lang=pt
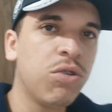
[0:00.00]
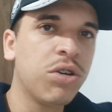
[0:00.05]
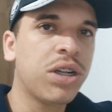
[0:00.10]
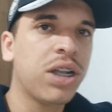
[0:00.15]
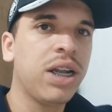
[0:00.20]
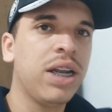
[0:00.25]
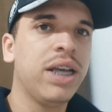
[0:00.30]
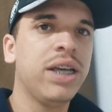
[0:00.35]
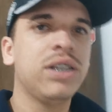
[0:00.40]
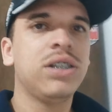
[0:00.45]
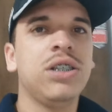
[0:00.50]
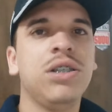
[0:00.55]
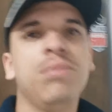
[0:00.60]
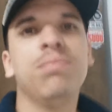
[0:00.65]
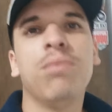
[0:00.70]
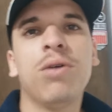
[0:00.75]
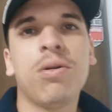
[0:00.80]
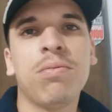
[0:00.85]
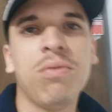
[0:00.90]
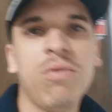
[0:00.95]
fortalece e
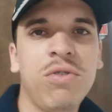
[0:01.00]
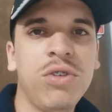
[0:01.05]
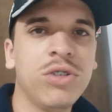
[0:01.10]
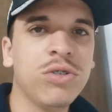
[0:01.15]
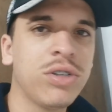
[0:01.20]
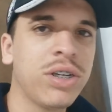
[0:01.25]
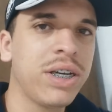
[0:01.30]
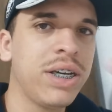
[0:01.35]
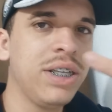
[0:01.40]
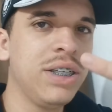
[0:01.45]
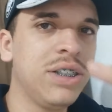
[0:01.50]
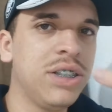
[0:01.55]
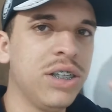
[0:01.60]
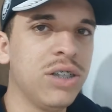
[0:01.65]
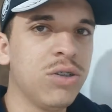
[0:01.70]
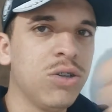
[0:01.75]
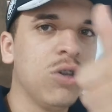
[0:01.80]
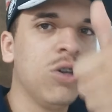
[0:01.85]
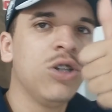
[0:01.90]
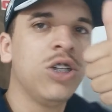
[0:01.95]
bora pro vídeo daquele
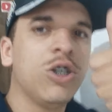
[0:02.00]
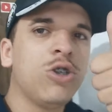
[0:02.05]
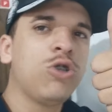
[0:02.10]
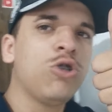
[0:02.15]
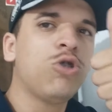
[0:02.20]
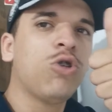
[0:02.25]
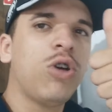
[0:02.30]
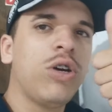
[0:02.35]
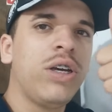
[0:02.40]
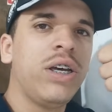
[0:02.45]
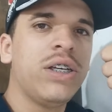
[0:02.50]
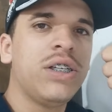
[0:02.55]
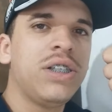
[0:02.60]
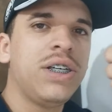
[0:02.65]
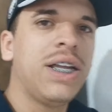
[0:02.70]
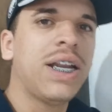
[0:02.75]
jeito. Deixa o joinha de